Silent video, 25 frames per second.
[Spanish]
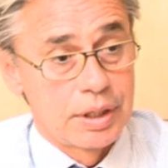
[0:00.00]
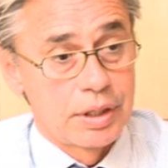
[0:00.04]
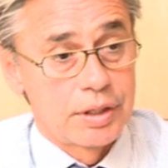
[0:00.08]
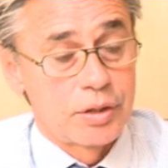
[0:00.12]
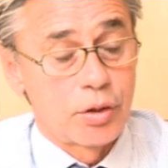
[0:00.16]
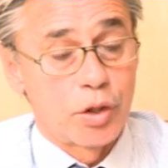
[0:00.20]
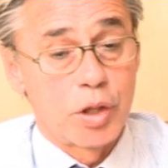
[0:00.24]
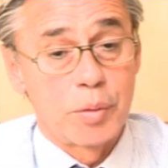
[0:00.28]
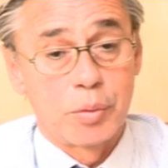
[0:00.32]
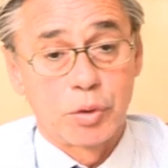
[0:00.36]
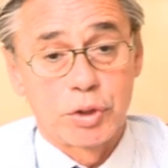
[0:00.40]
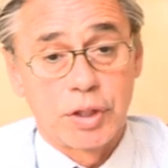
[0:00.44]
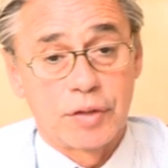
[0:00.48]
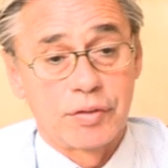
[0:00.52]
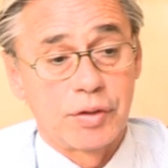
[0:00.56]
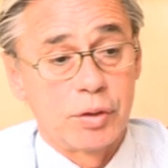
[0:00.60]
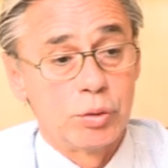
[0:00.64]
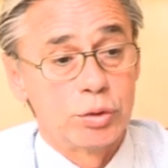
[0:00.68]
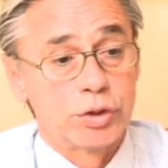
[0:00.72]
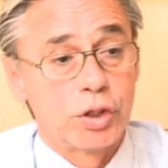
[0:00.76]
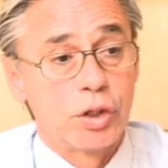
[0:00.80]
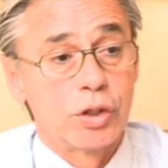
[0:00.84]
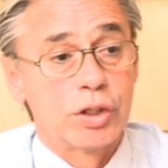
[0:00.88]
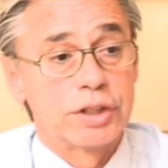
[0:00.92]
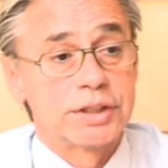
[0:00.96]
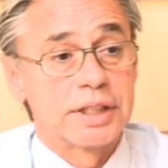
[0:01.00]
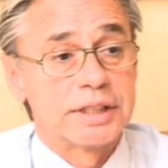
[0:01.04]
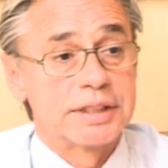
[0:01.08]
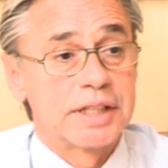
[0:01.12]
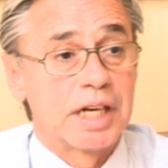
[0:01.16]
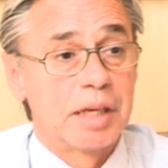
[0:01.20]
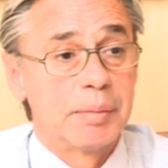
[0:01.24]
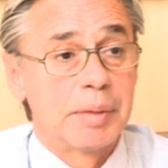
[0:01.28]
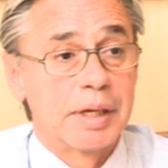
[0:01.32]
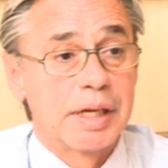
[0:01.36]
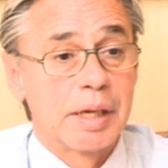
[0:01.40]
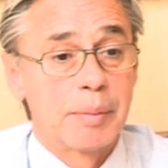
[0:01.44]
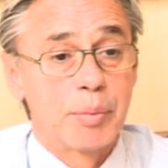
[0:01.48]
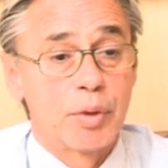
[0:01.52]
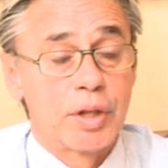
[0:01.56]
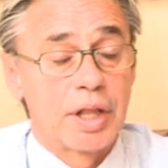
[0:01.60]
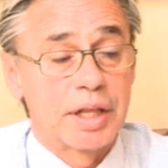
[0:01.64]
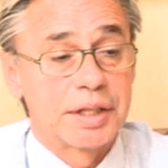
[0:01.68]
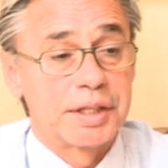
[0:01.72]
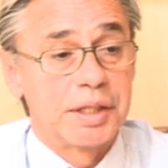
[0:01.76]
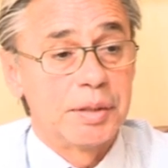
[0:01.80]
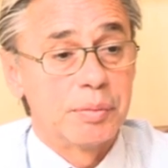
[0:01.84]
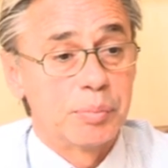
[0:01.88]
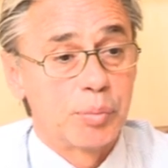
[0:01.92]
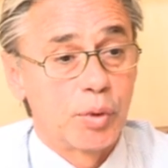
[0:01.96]
No decir, un señor que está en Salamanca
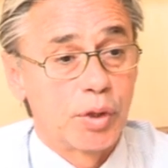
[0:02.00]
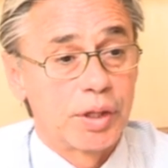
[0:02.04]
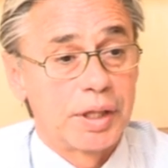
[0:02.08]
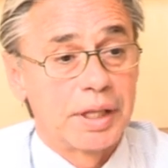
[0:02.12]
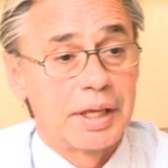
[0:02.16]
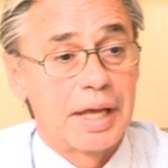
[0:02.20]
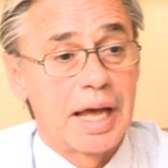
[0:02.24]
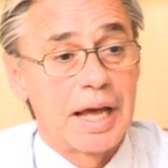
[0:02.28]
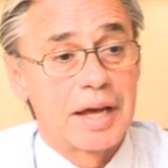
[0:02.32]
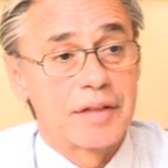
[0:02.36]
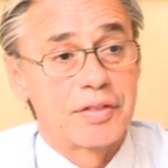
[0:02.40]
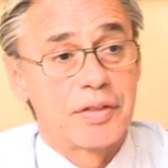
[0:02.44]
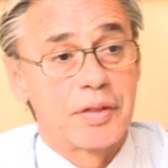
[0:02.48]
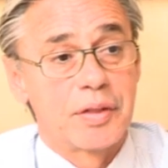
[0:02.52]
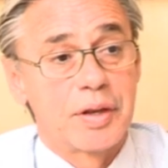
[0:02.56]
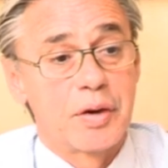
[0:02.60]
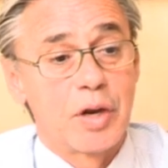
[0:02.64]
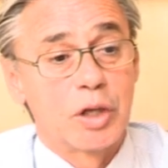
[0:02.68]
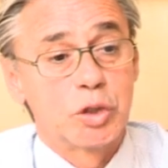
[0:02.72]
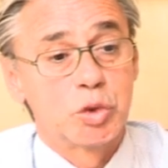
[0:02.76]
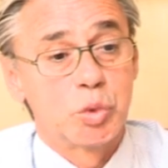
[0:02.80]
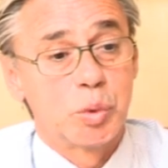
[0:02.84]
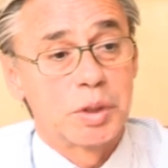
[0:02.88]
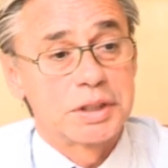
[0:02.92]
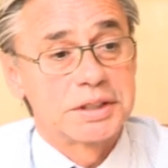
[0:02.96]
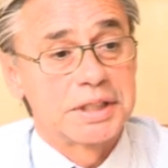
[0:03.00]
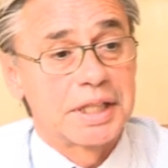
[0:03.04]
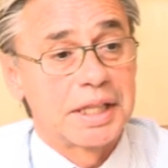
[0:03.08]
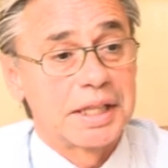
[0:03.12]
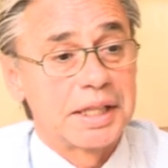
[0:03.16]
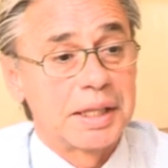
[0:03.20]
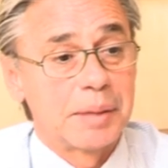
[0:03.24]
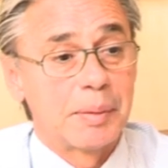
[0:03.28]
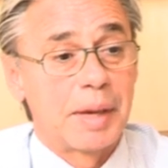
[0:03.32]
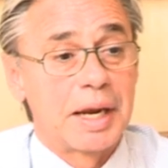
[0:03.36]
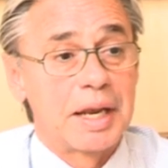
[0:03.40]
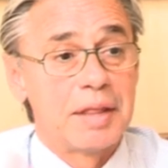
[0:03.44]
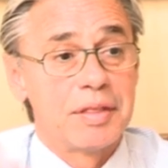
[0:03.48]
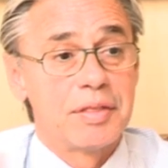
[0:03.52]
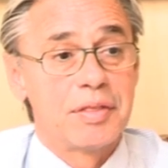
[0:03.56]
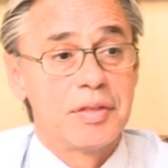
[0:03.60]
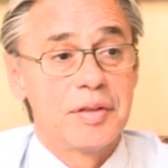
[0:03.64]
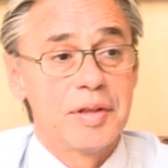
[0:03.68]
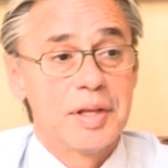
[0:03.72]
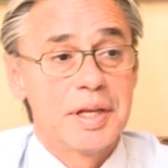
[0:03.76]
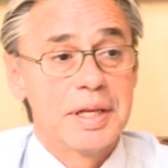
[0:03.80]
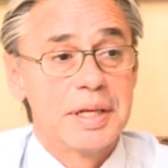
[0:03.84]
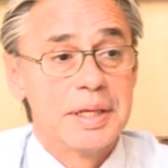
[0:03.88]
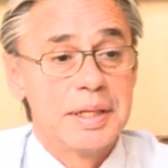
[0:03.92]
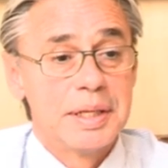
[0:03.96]
puede, acceder a una subasta de
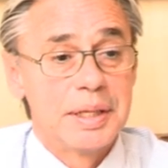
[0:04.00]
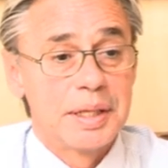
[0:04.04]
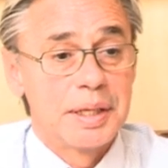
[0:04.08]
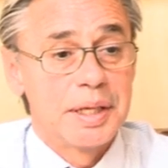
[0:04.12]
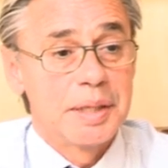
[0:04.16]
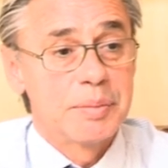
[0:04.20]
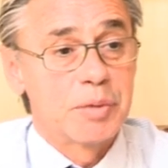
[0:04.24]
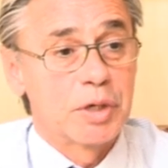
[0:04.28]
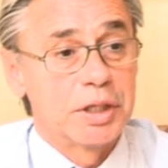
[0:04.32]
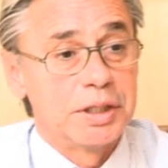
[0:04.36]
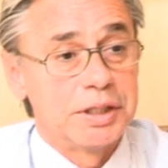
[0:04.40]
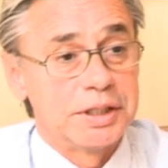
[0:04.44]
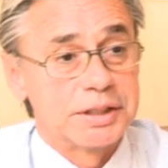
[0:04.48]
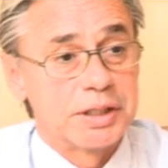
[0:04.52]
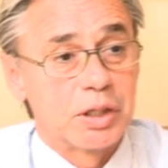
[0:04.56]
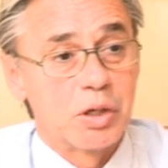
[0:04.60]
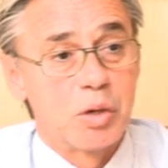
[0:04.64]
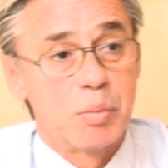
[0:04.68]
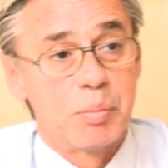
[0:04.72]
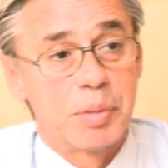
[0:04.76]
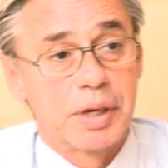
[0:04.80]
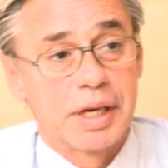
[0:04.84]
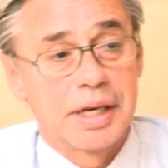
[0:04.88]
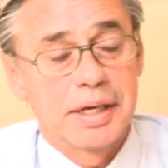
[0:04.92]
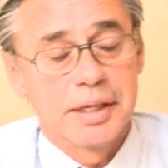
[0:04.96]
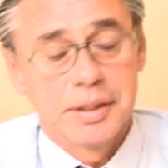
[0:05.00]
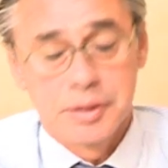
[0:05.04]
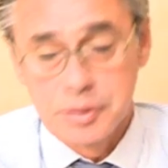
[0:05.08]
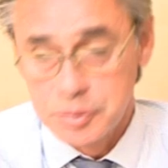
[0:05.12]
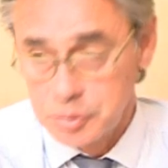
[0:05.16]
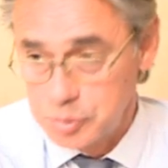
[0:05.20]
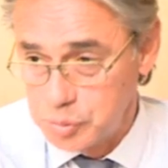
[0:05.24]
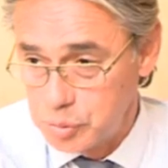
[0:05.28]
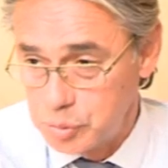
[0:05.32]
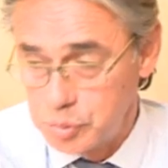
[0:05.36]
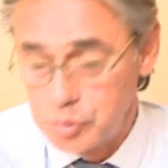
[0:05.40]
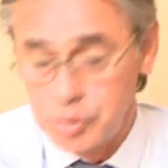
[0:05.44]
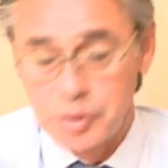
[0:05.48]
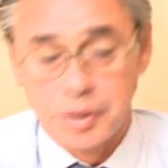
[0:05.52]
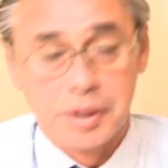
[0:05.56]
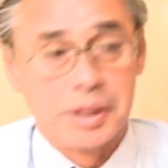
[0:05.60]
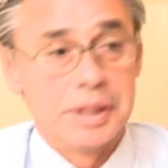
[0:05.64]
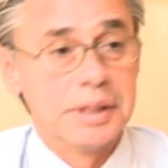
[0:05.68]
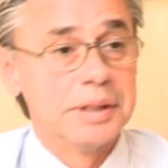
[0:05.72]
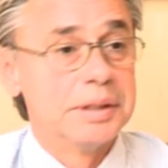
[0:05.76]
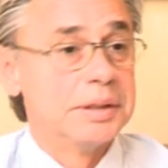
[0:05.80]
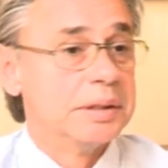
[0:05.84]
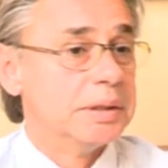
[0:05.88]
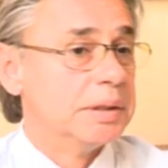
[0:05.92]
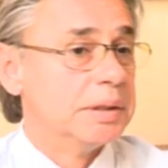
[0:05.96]
Valencia eh, porque a comprar un,